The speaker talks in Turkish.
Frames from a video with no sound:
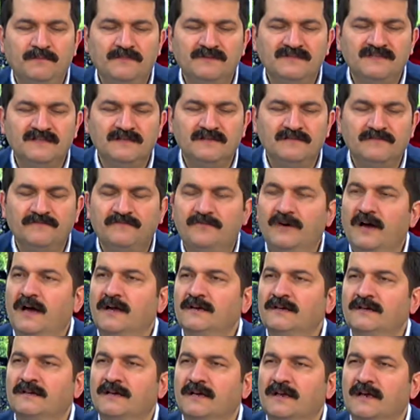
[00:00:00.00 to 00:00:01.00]
bizi
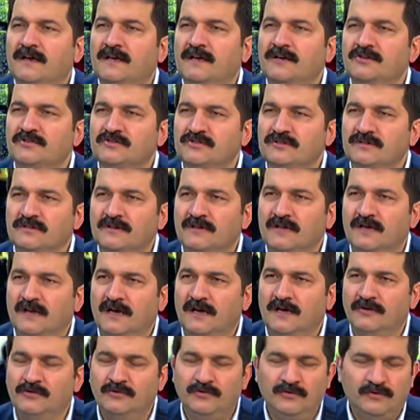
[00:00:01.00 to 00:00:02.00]
Fahri Karakaş
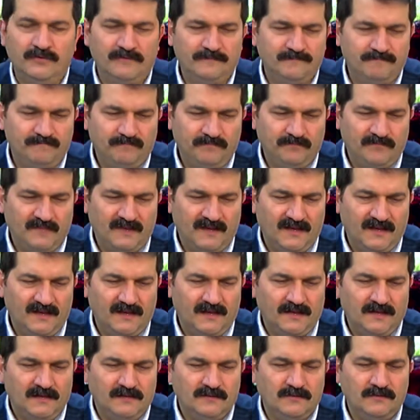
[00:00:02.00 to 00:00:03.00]
arıyor.
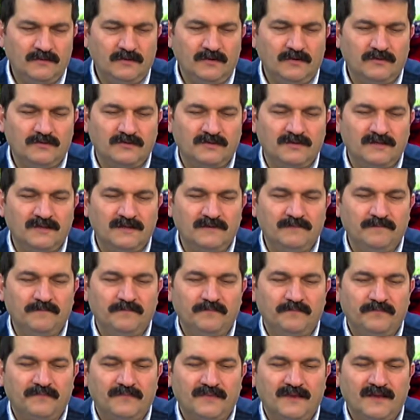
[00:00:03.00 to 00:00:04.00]
Diyor ki,
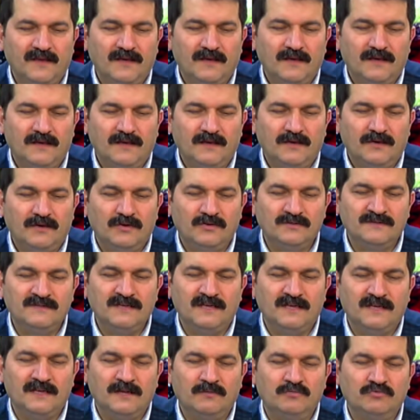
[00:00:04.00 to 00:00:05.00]

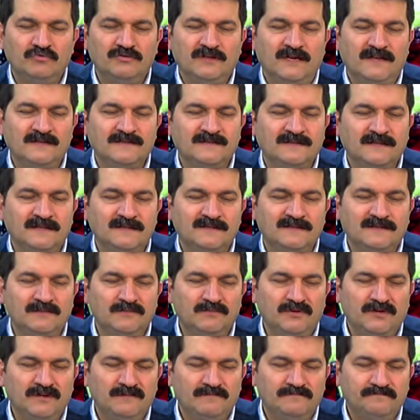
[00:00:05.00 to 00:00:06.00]
özellikle buradan
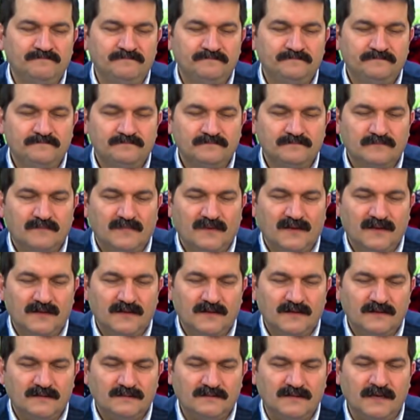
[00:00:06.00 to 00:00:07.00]
sesimi
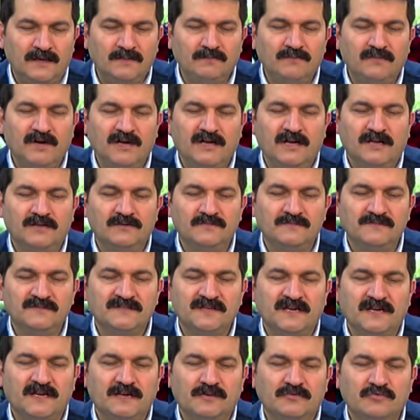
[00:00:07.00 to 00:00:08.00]
Sayın
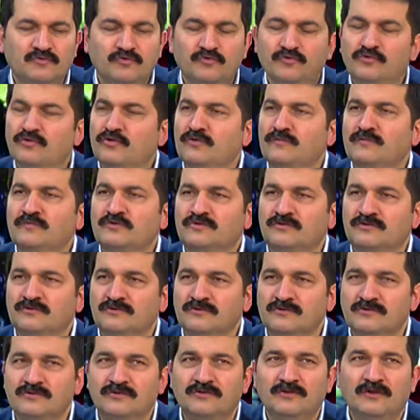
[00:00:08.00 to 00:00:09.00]
Bakanımıza duyurur
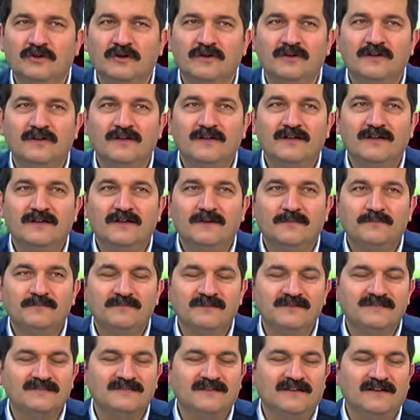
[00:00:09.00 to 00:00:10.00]
musunuz diyor.
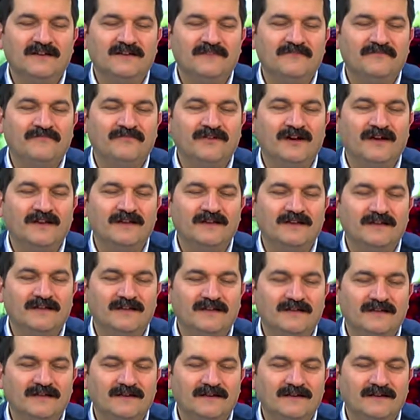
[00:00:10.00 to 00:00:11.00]
Biz de Fahri
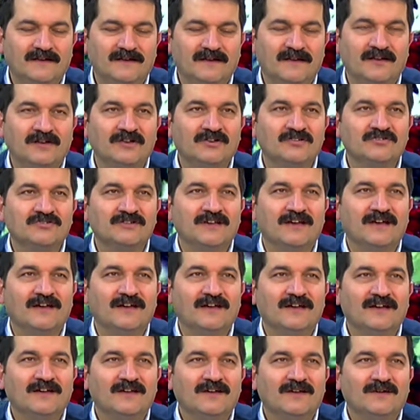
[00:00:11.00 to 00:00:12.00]

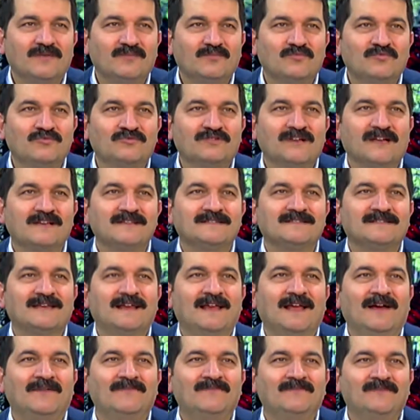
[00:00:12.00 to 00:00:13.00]
Karakaş'a Buradan
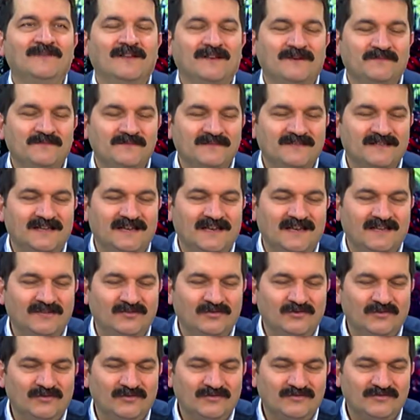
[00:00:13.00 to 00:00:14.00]
selamlarımızı
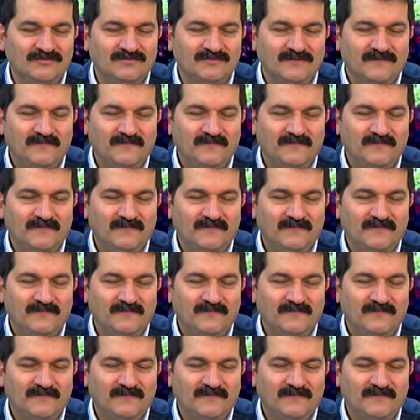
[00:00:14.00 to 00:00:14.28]
iletiyoruz.